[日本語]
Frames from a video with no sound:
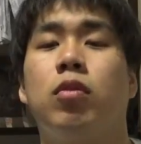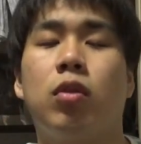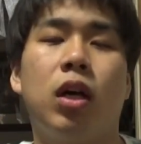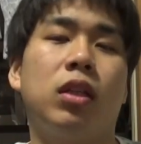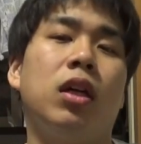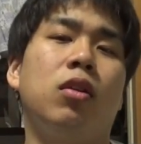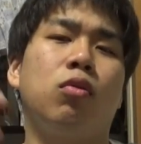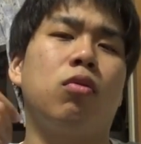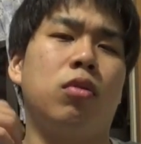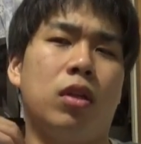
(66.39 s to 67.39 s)
の肩の
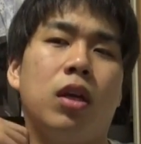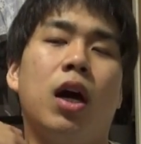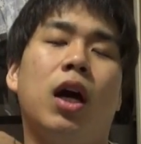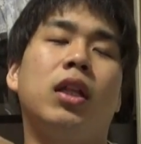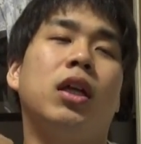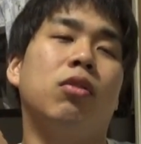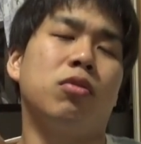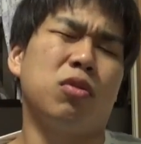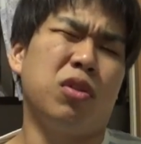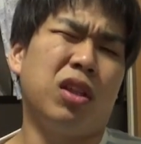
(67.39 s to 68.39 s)
ところにが開いたんで俺
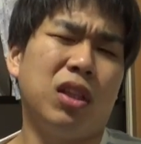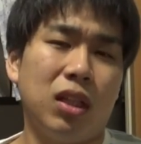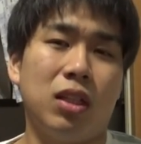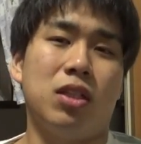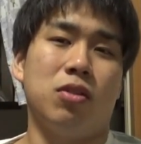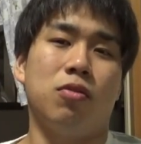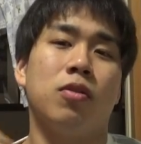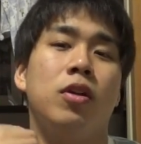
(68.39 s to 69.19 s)
そこ行ったんですよ